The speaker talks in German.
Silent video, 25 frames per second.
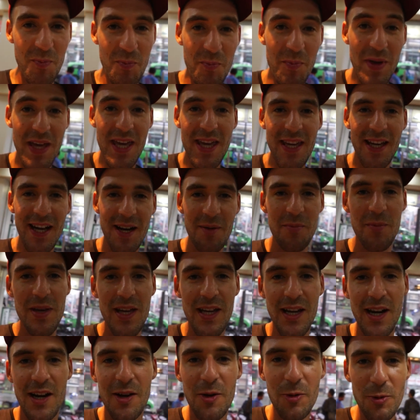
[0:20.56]
mega,
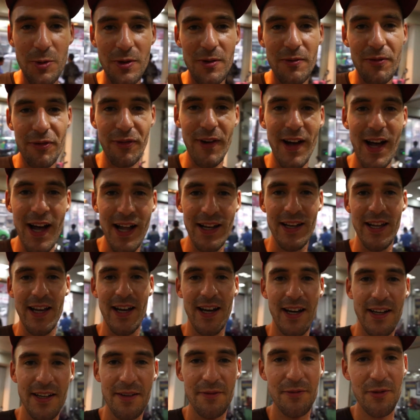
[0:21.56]
mega guten
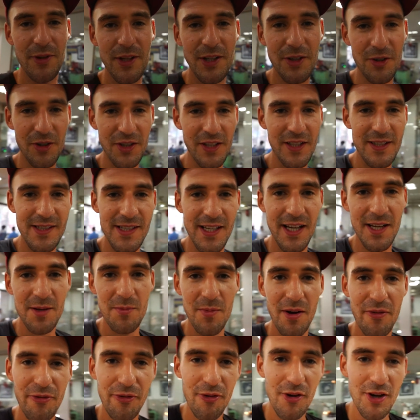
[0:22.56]
Fahrlehrer, den würde ich euch jetzt
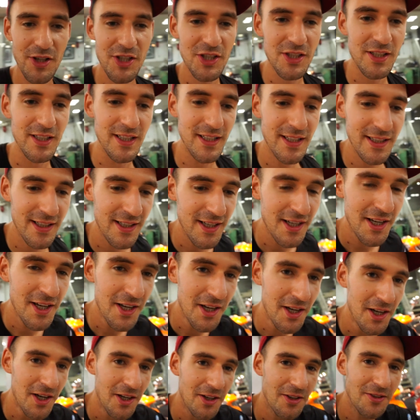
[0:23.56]
gerne mal vorstellen.
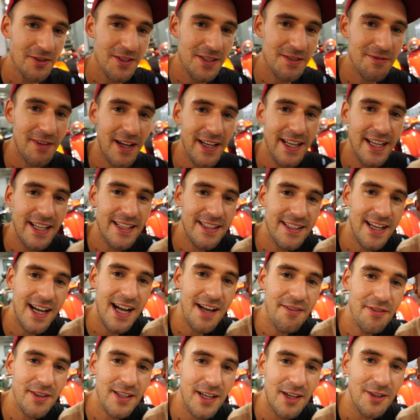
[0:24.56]
Und zwar der
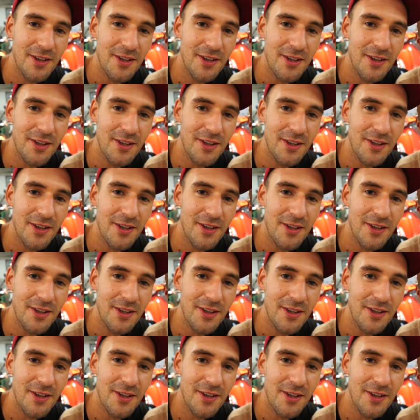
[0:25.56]
David